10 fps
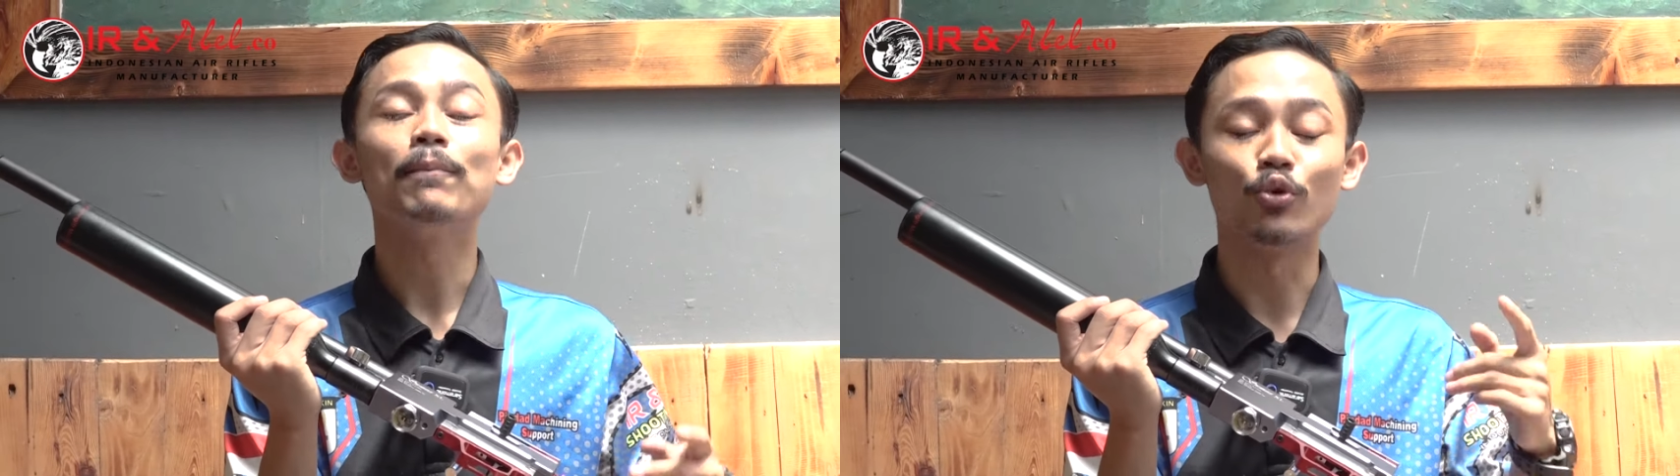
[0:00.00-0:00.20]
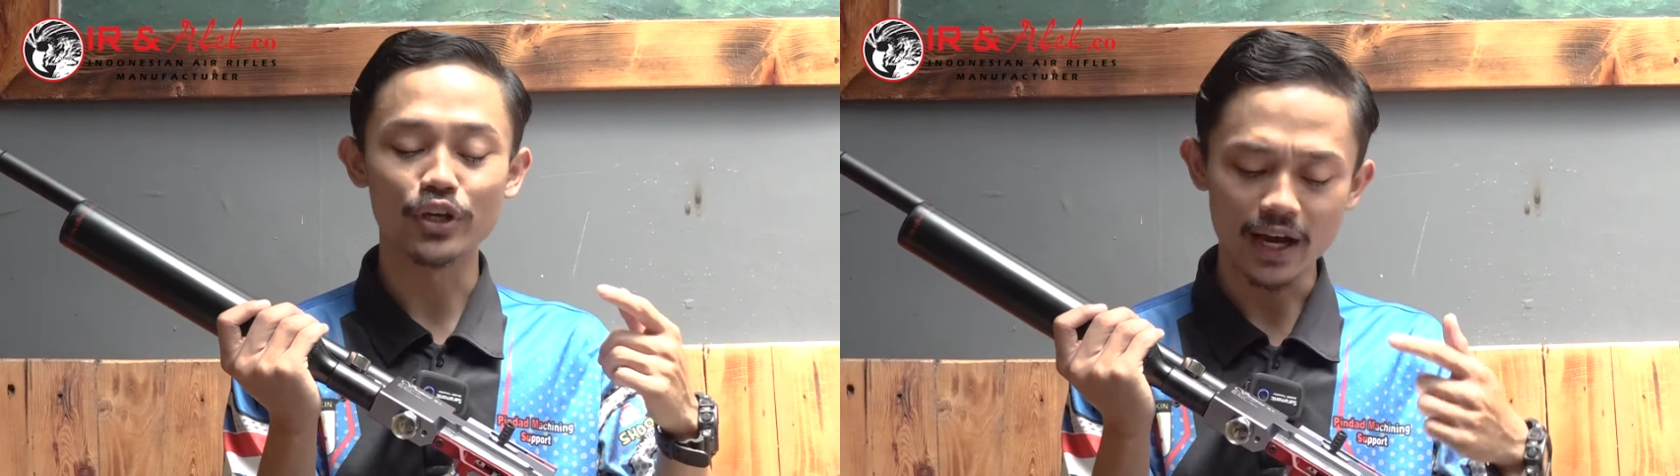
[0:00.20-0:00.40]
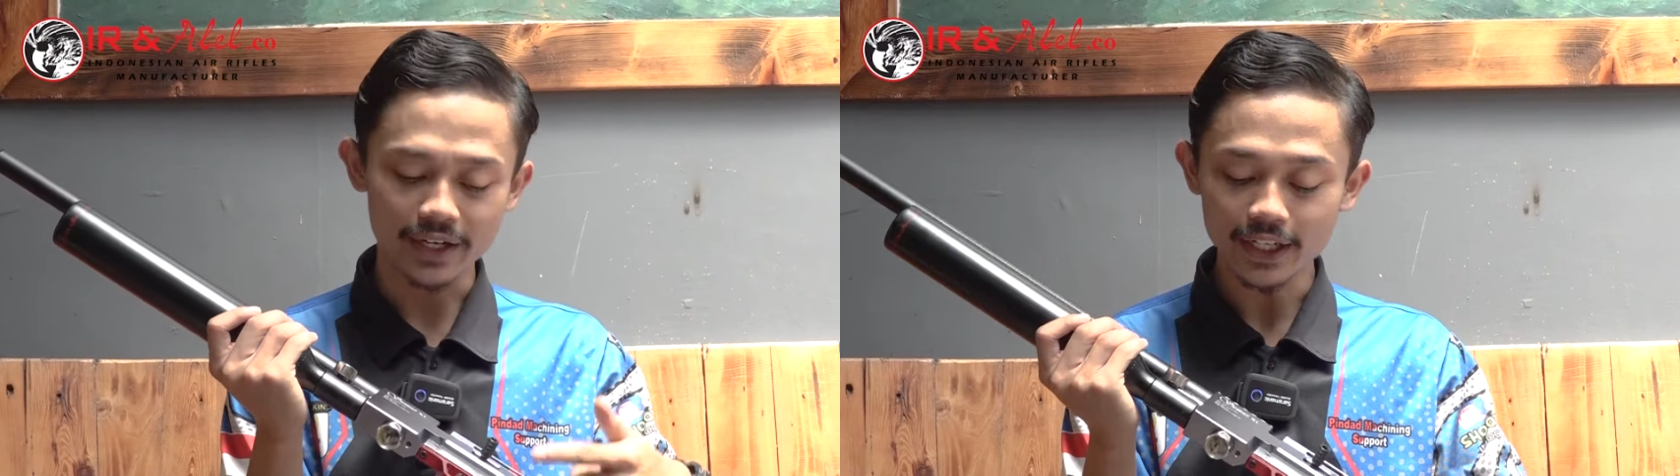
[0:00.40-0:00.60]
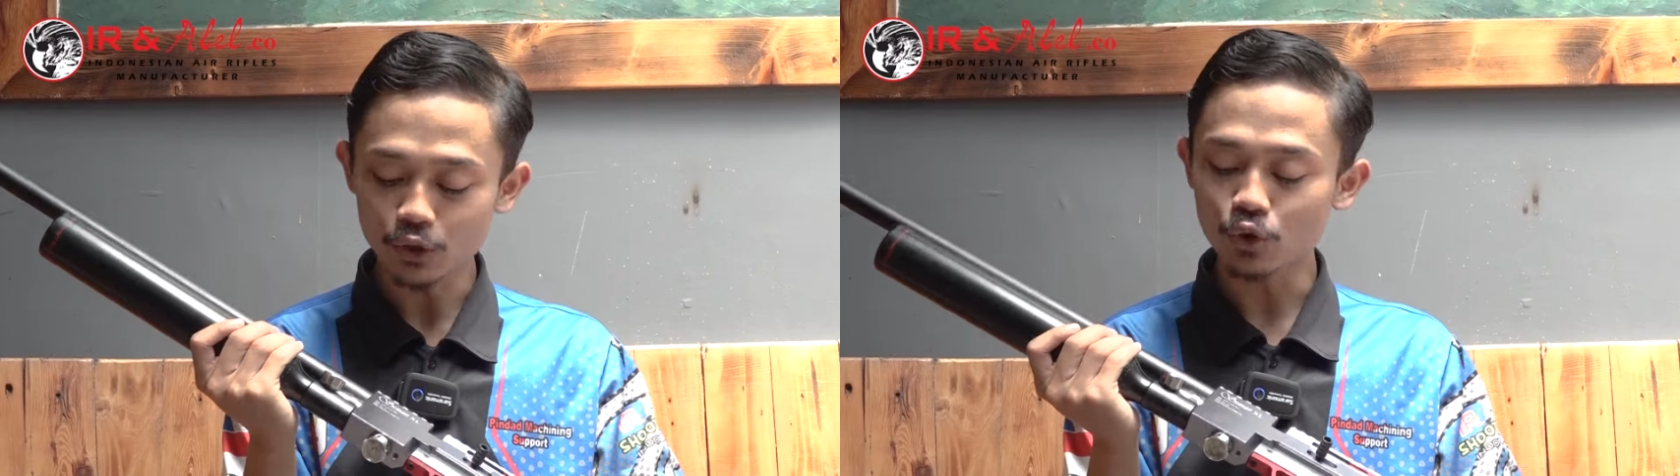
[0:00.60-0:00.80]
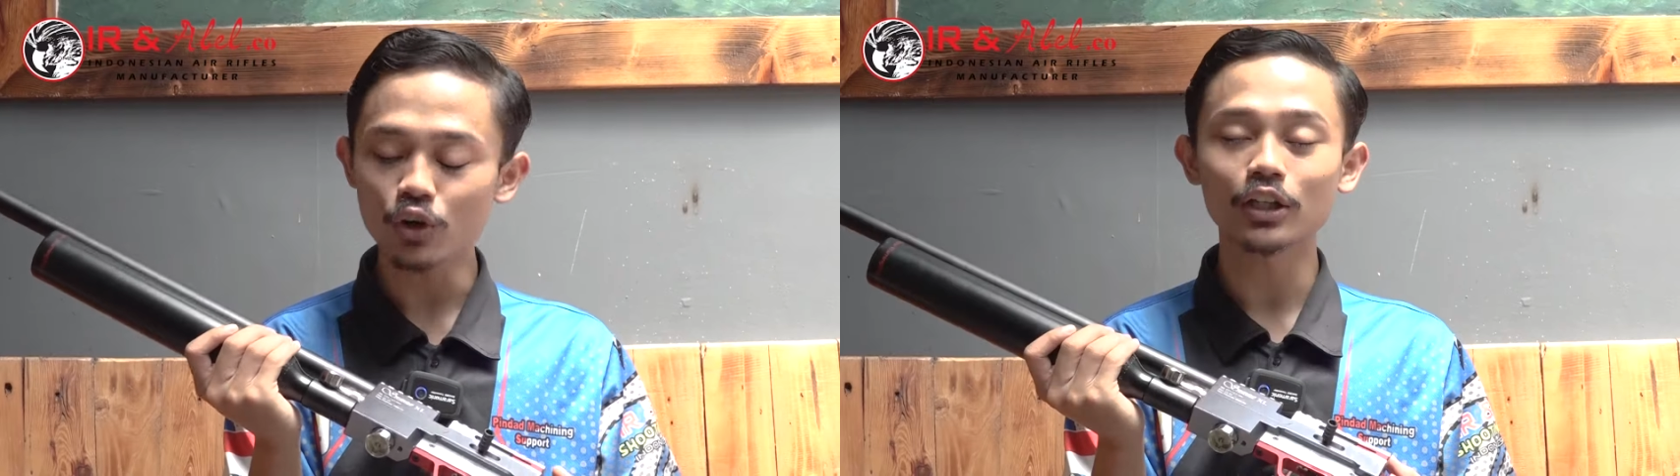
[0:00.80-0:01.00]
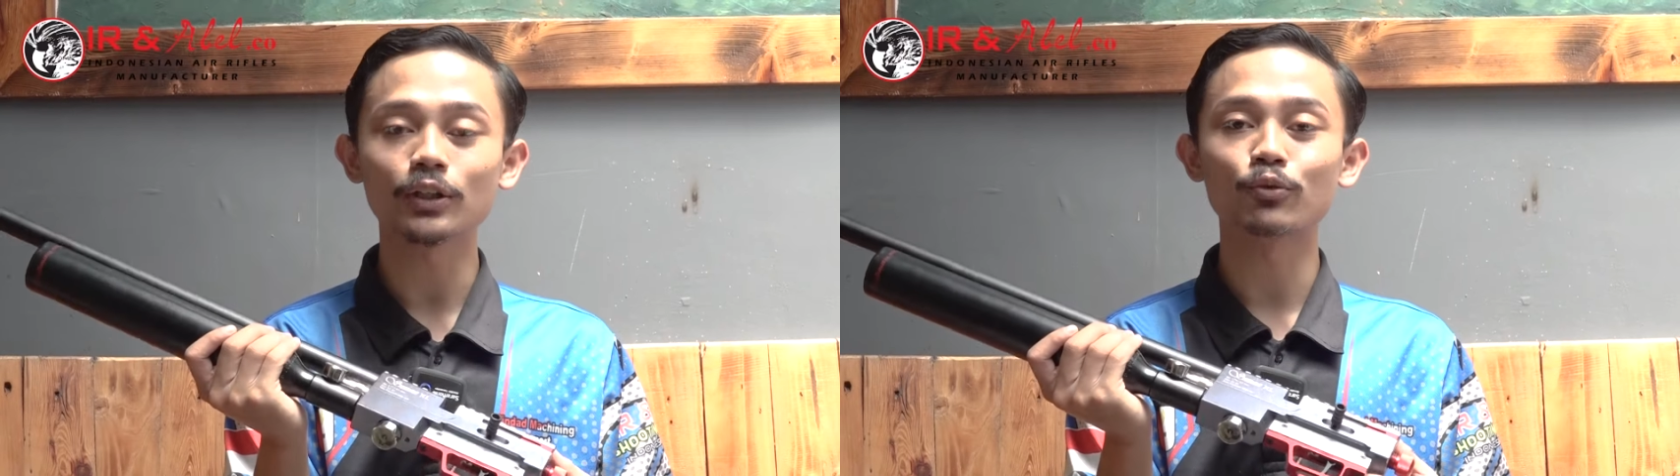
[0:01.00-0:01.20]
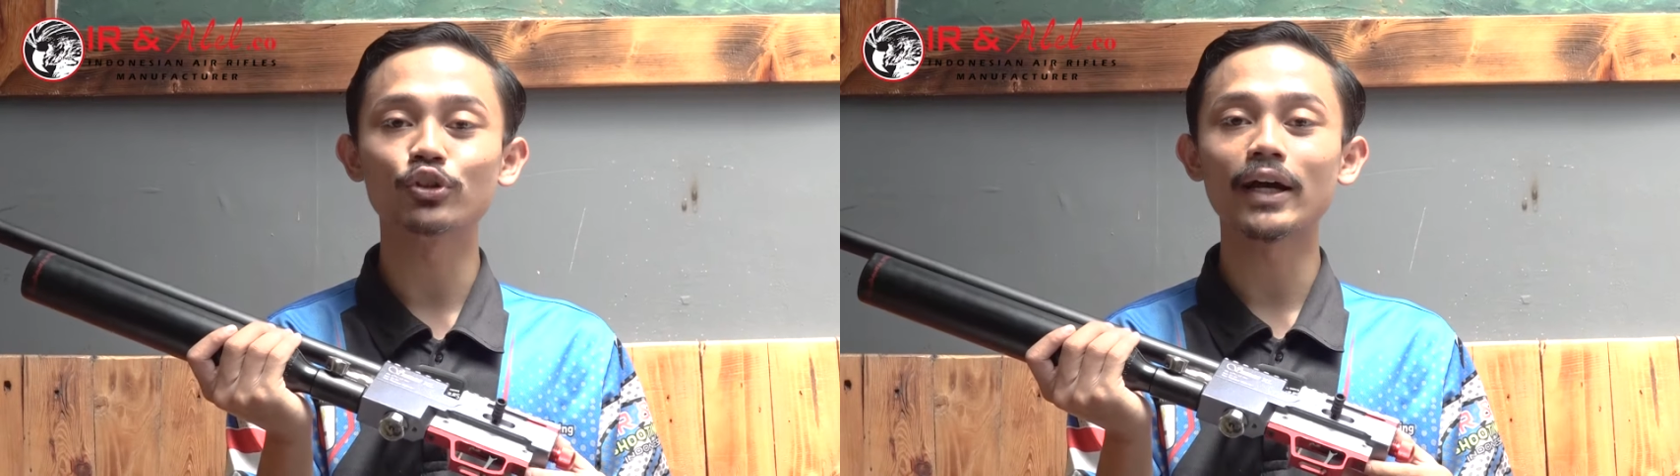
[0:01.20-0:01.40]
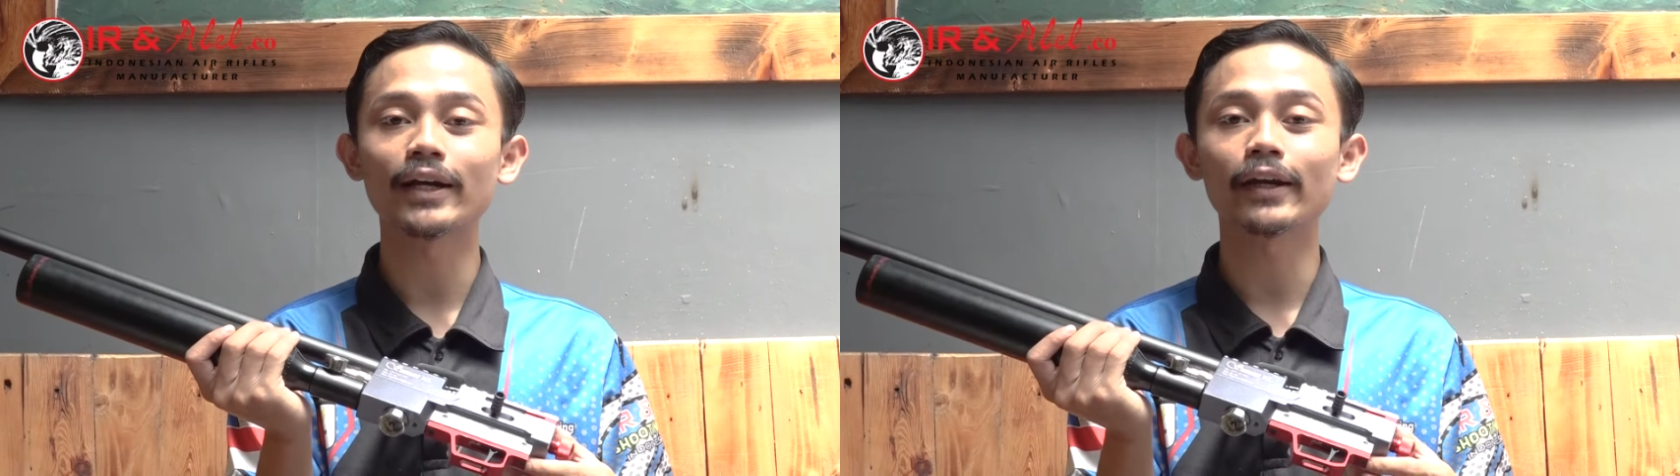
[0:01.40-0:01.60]
mau yang regul
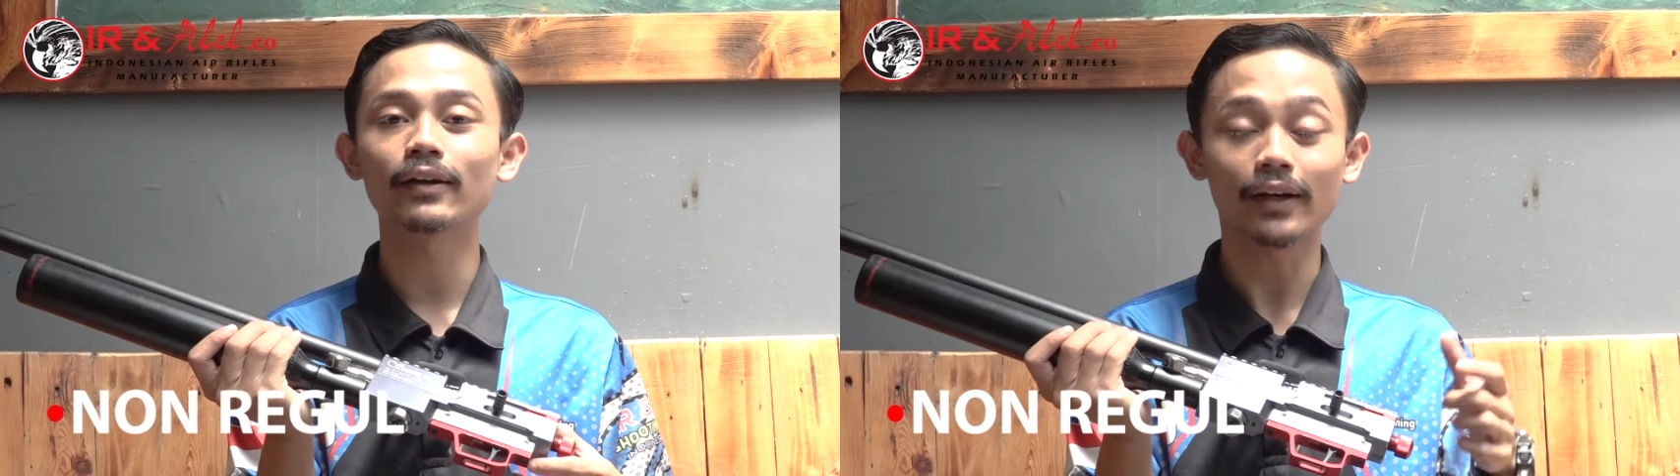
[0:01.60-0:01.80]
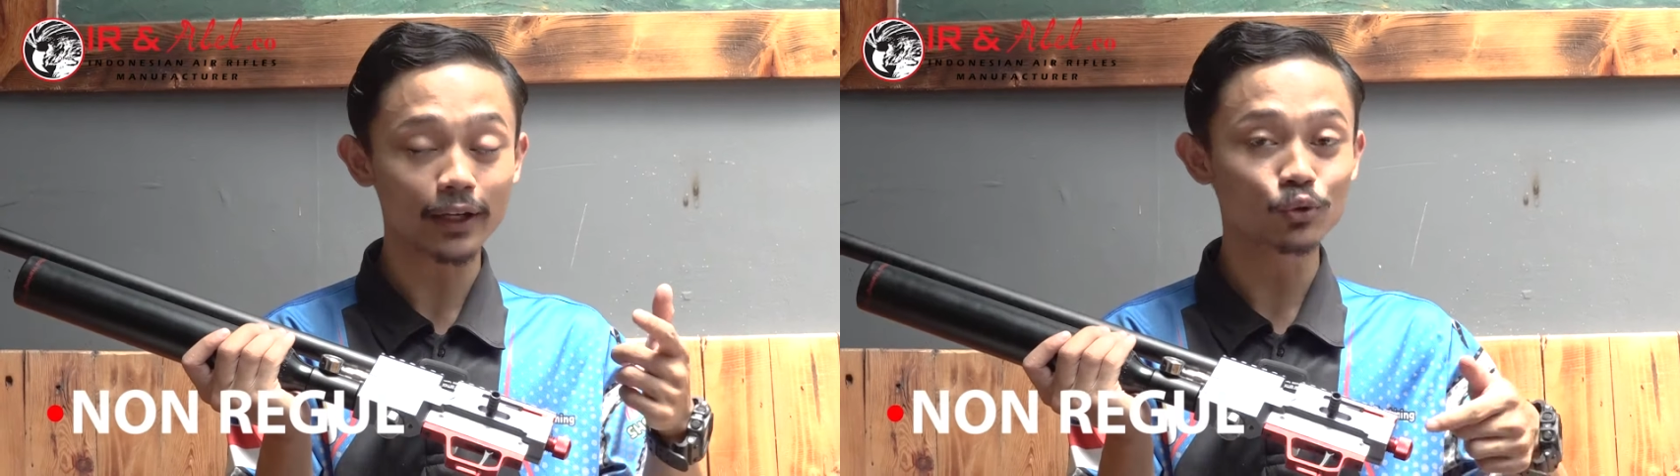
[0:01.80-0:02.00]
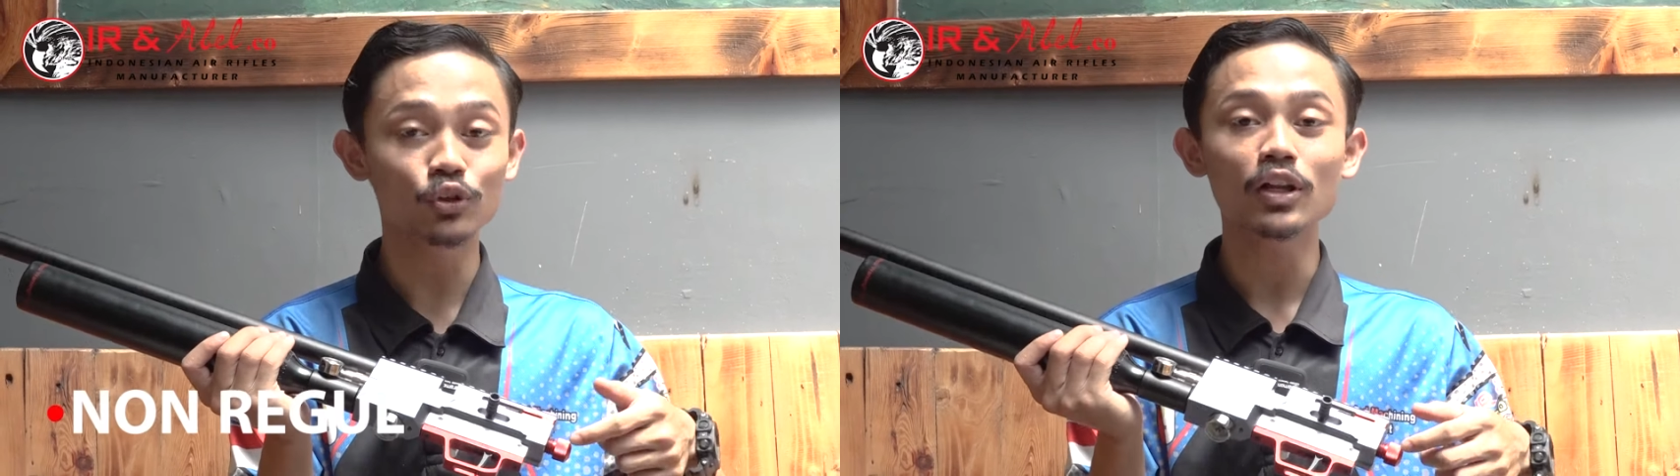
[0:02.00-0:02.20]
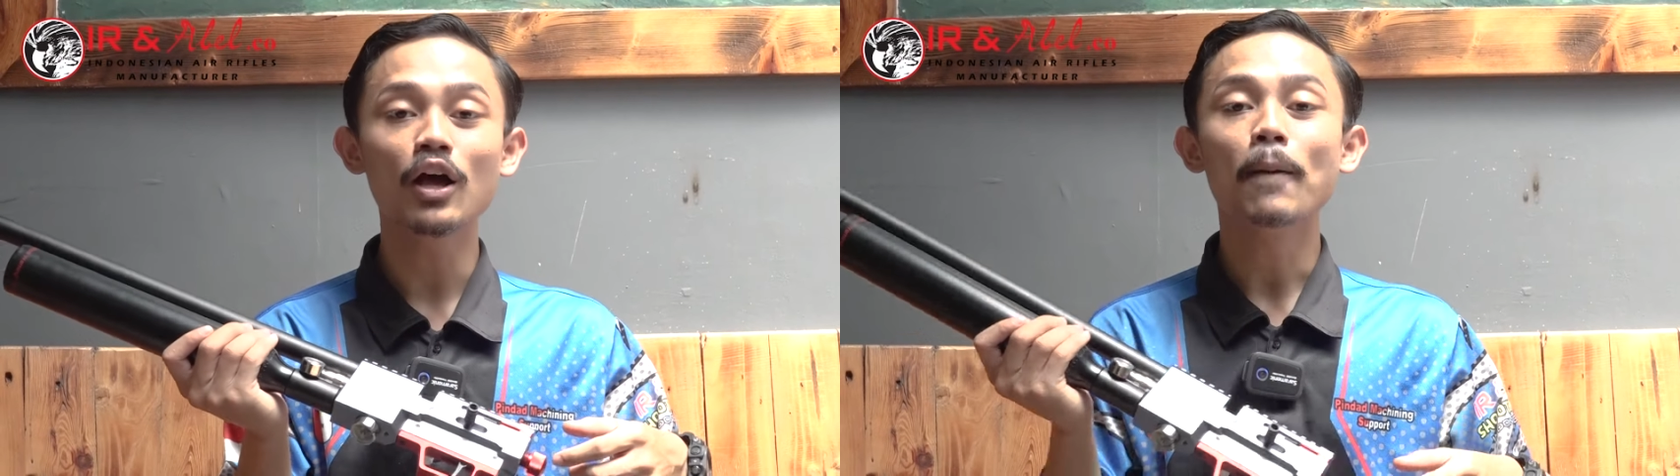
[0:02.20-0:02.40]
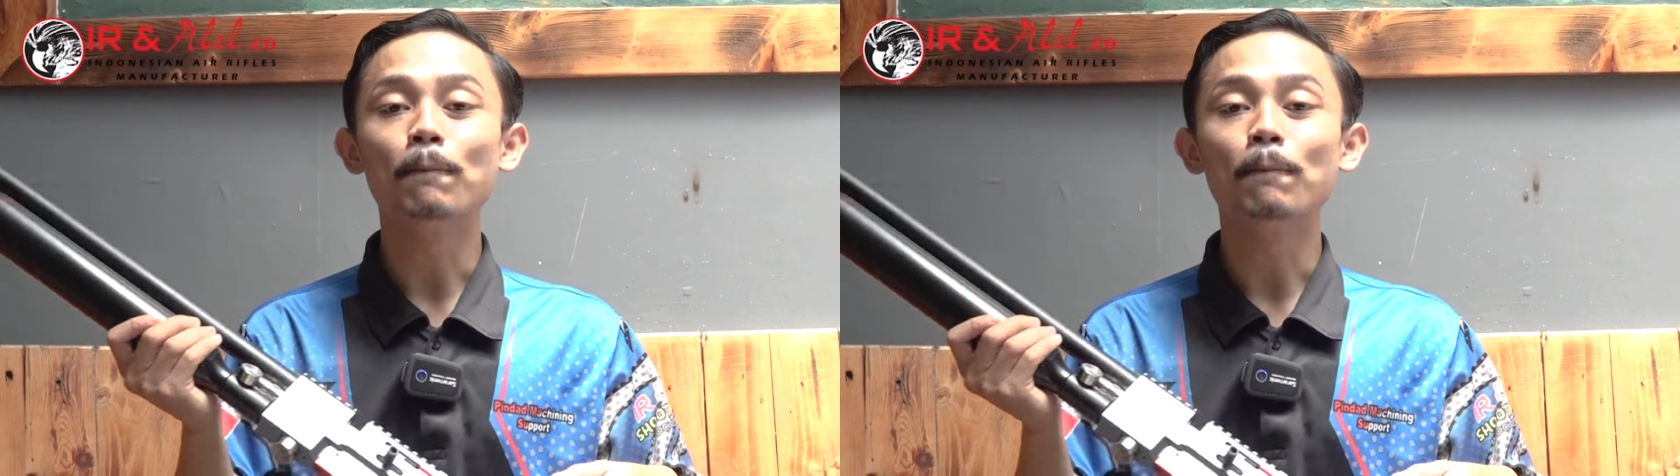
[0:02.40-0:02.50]
ataupun yang re regul